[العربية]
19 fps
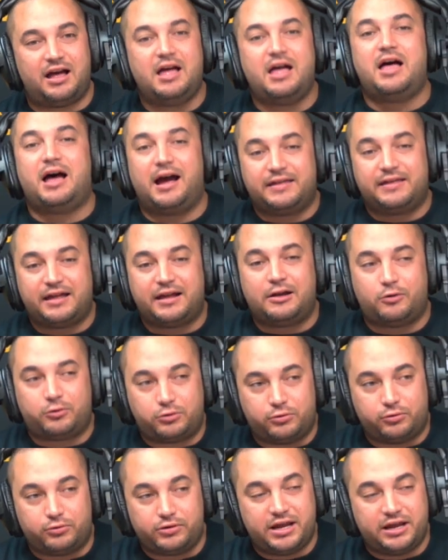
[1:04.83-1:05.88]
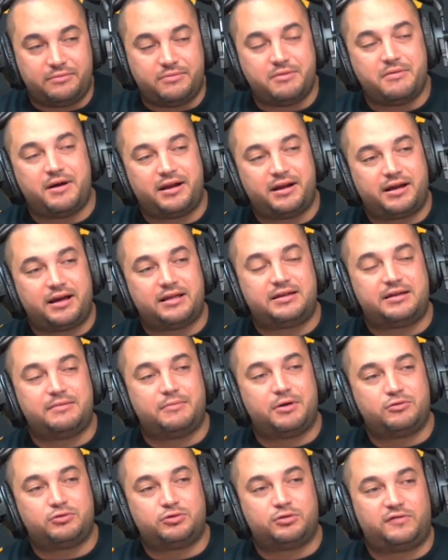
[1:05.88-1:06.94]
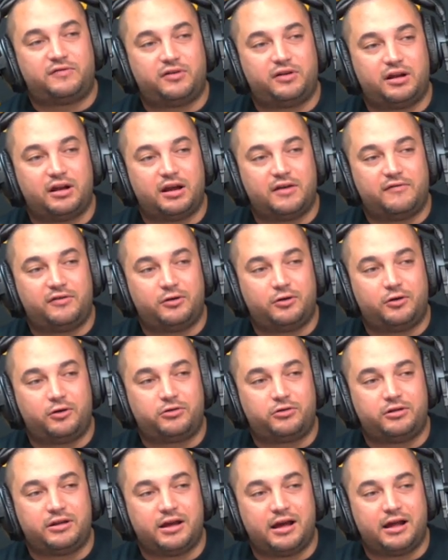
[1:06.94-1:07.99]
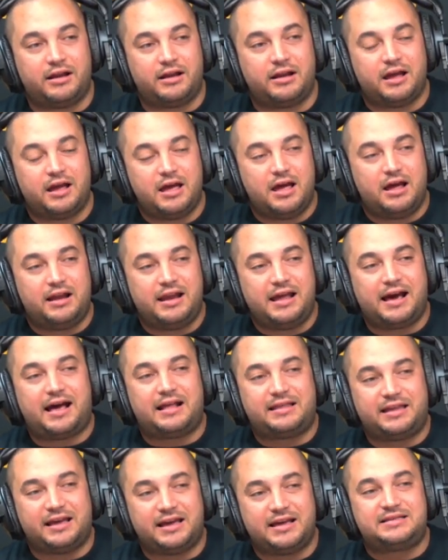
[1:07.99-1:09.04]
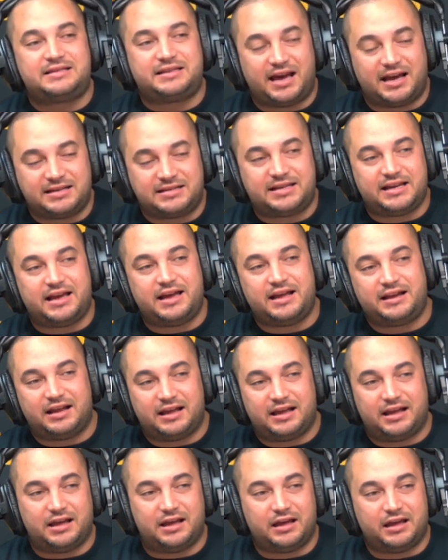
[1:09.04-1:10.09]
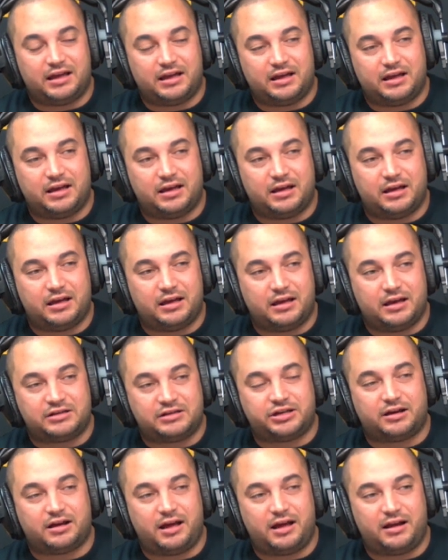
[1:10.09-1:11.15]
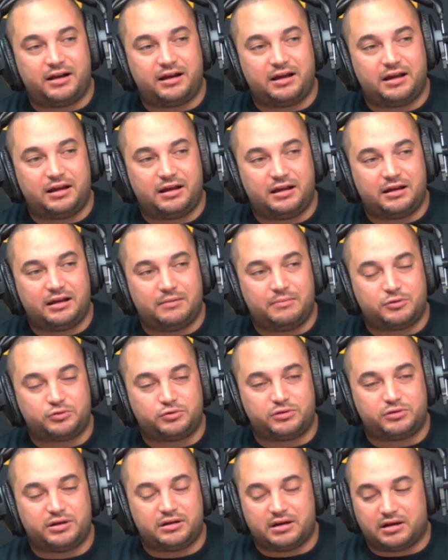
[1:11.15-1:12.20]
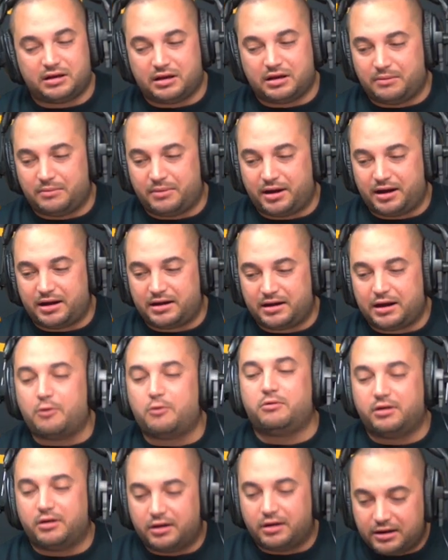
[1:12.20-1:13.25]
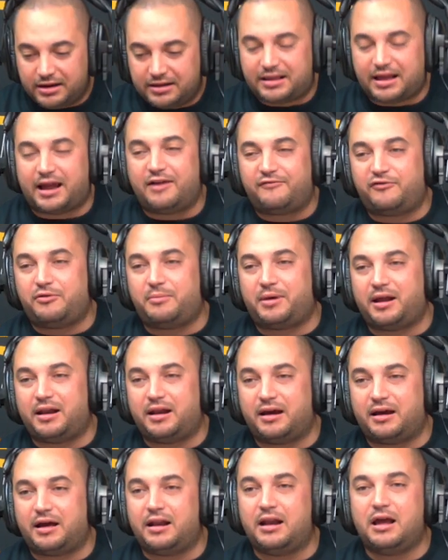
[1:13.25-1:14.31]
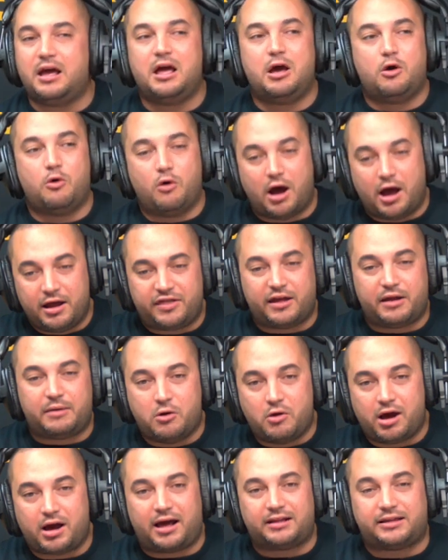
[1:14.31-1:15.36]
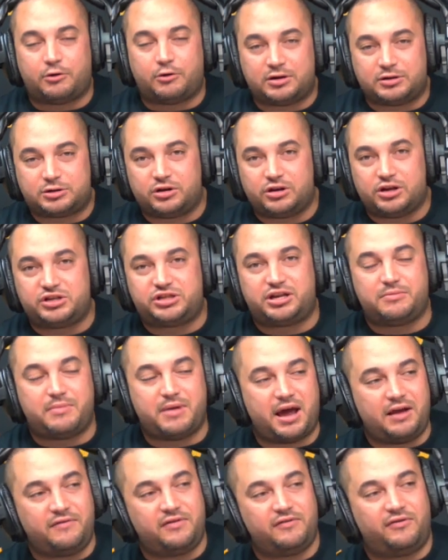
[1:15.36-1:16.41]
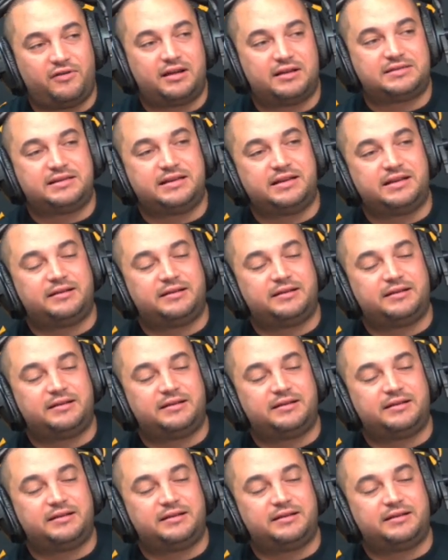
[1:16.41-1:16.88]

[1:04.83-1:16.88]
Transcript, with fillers: أيضا الأردنيين بما أنك أنت موجود في, في الأردن هل لقت استحسان آه، أشقائنا الموجودين معك أو اللي تعرفهم على الأقل وأيضا مواقع التواصل الاجتماعي في فلسطين